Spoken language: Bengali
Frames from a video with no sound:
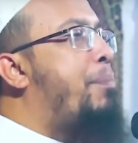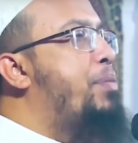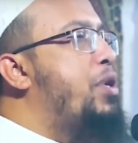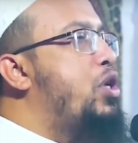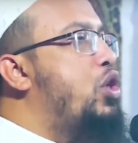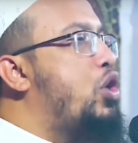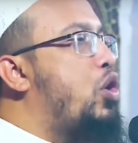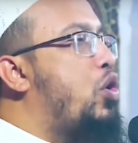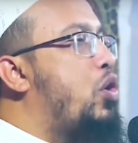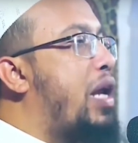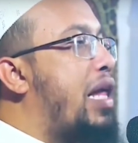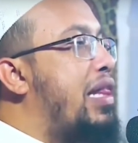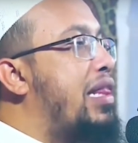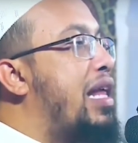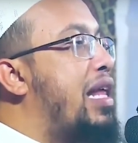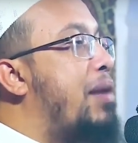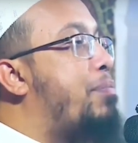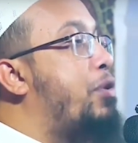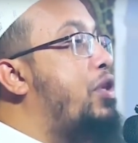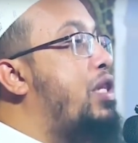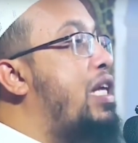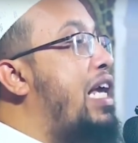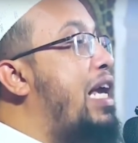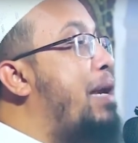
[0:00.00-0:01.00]
আপনি যখন
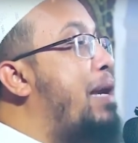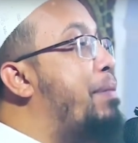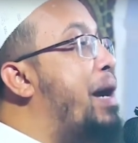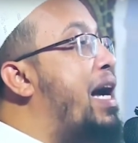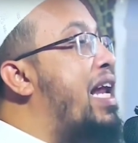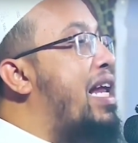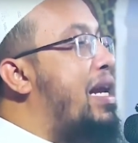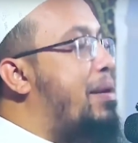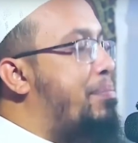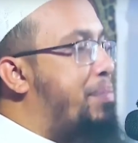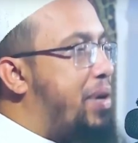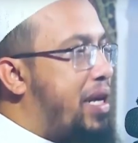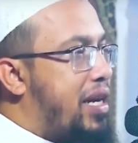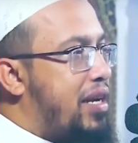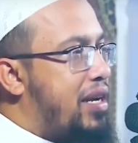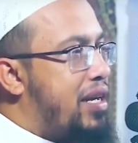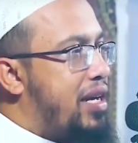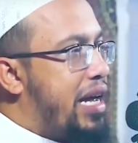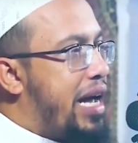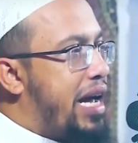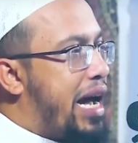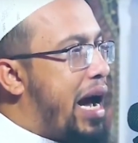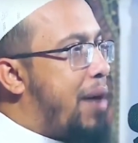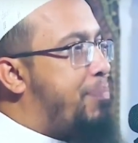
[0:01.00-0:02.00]
আল্লাহর প্রতি ইমান আনবেন
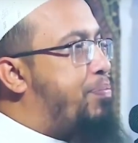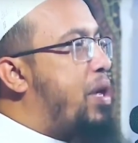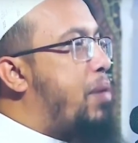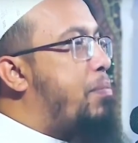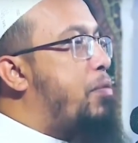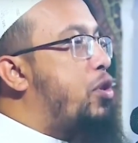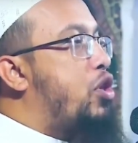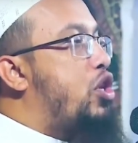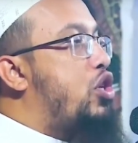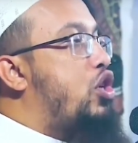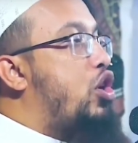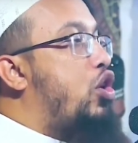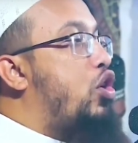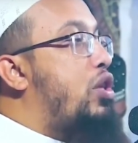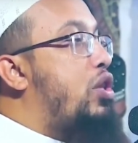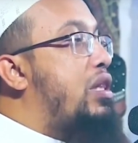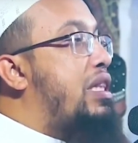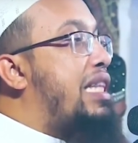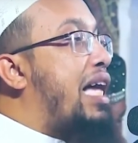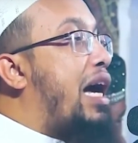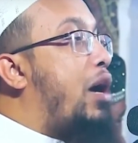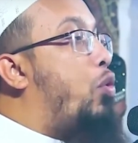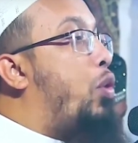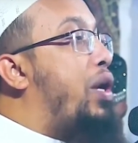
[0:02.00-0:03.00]
আপনার মধ্যে যখন
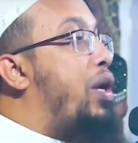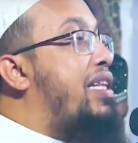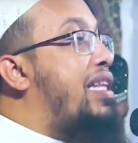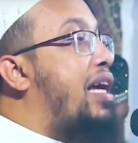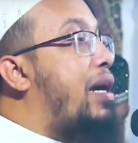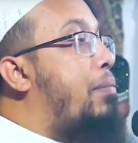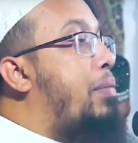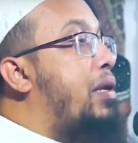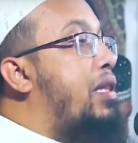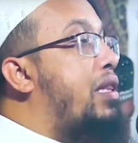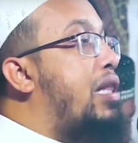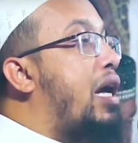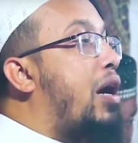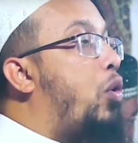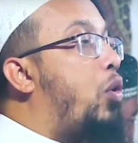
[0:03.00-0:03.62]
তাকুয়া থাকবে